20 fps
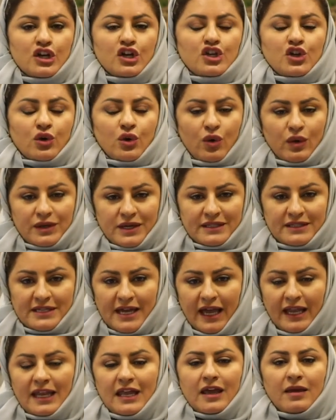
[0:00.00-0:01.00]
يكون
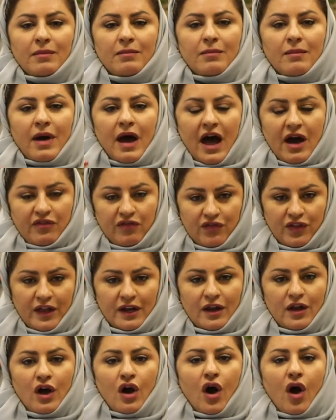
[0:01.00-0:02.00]
التعليم افضل
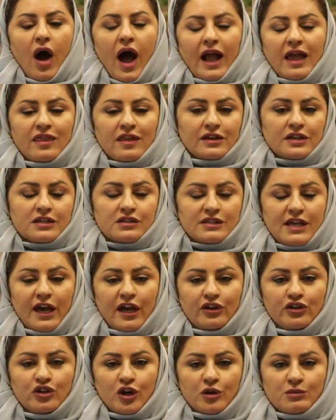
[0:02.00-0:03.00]
أيضا
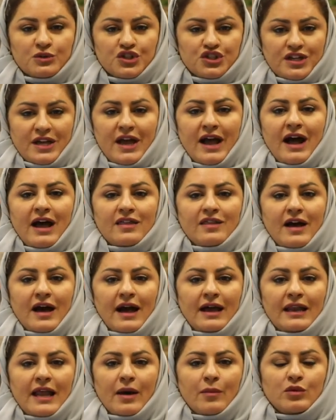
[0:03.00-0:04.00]
يساعدهم الشيء هذا
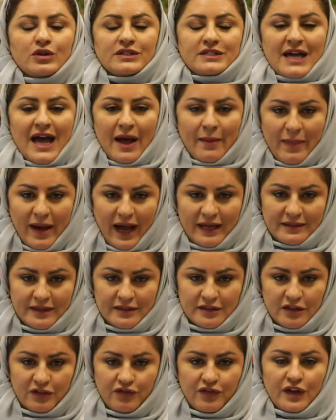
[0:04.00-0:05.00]
على متابعة
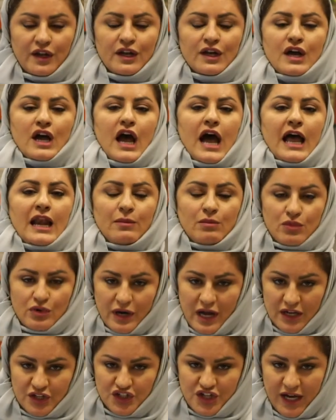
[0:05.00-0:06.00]
الطفل
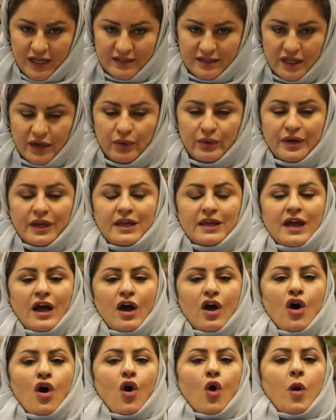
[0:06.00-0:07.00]
المراجعة الدورية
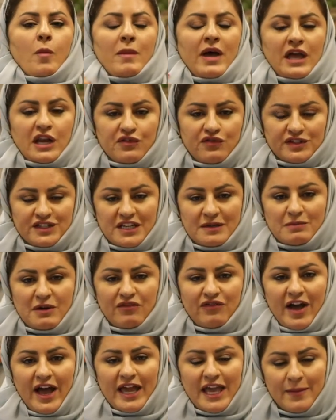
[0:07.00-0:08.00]
ومعرفة
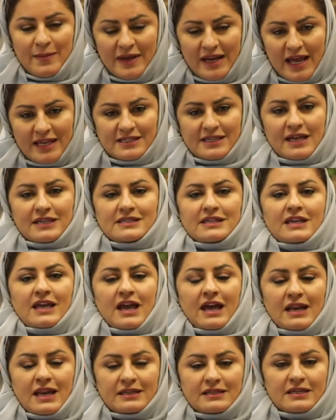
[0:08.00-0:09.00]
المفاهيم
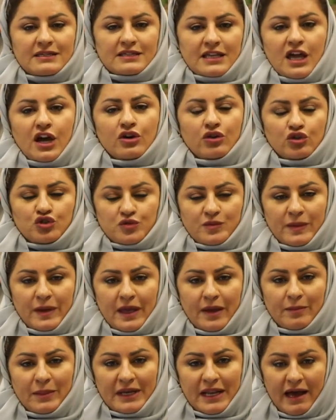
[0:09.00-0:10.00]
الأساسية التي سيخرج
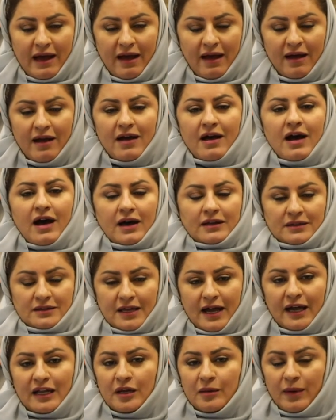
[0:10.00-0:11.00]
منها
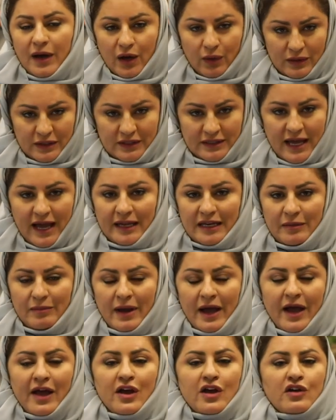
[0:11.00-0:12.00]
الطالب أو
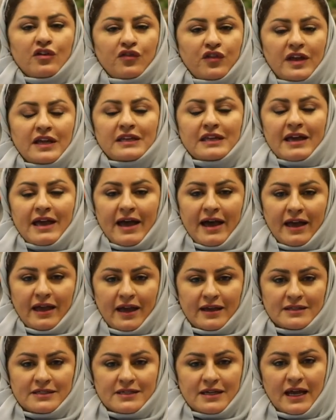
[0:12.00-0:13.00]
الطالبة في
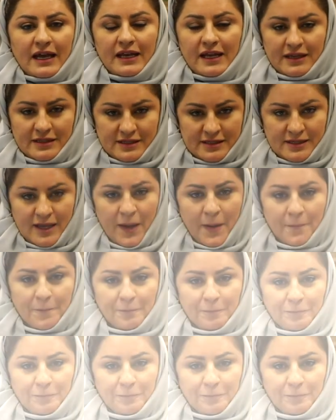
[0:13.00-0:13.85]
نهاية الحصة